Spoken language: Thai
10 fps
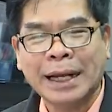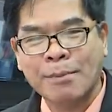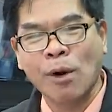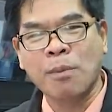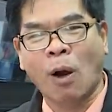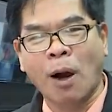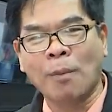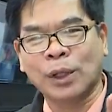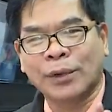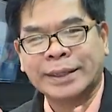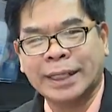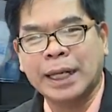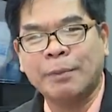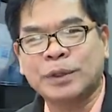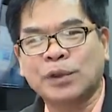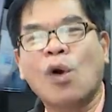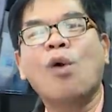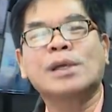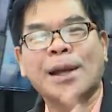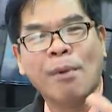นั้นในมุมของพลตรีเสรีพิสุทธิ์ก็
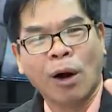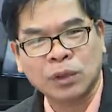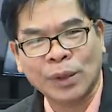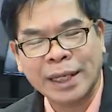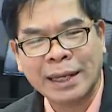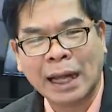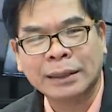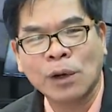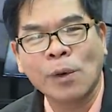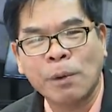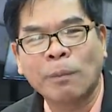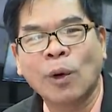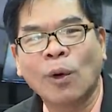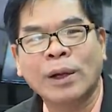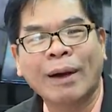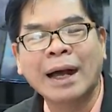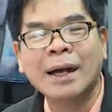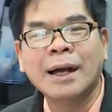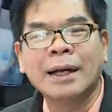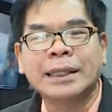คงจะมองตรงนี้อย่างทะลุปลุกโปร่งแล้วว่า
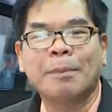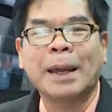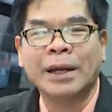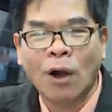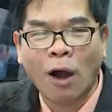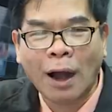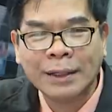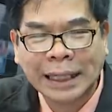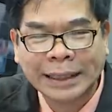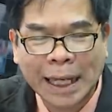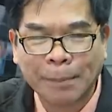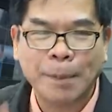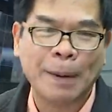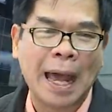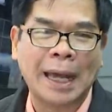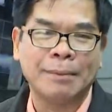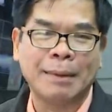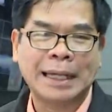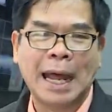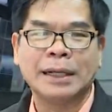จะไปรอยัตติอภิปราย
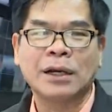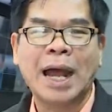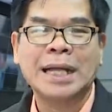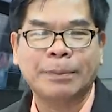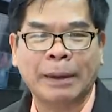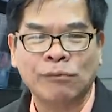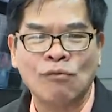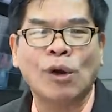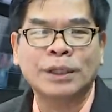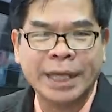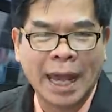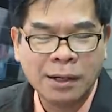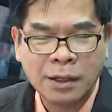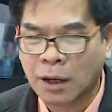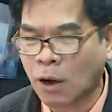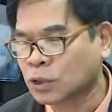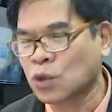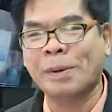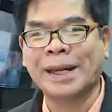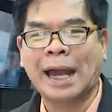มาตราหนึ่งร้อยห้าสิบเอ็ดโหวตเสียงก็
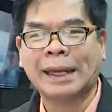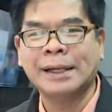สู้ไม่ได้